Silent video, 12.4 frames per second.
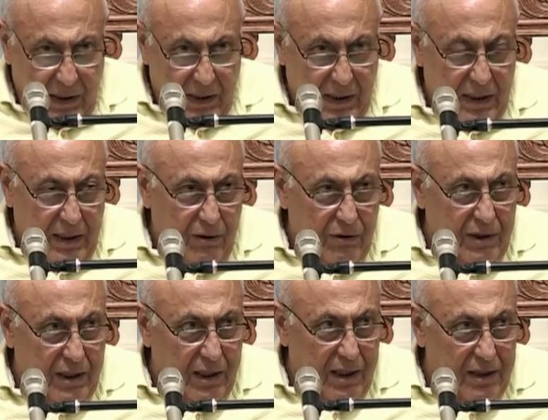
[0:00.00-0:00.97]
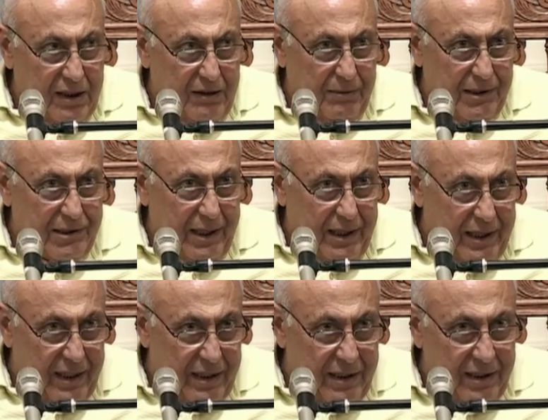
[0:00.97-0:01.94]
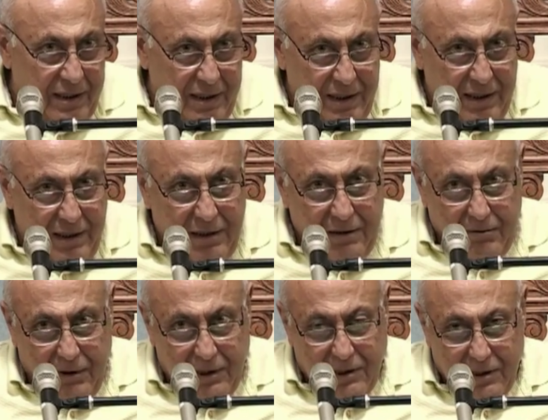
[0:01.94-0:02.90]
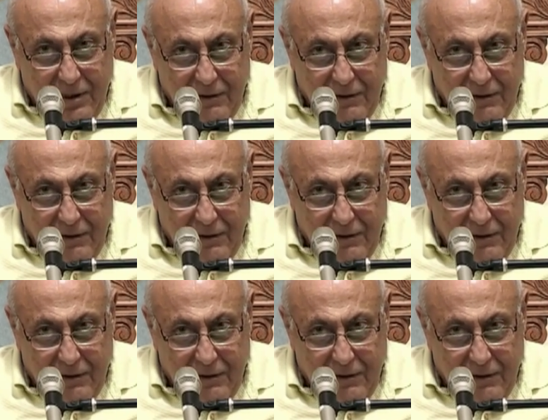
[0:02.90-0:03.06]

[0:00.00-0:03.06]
اللي هي قلنا قضيبة ساهر بس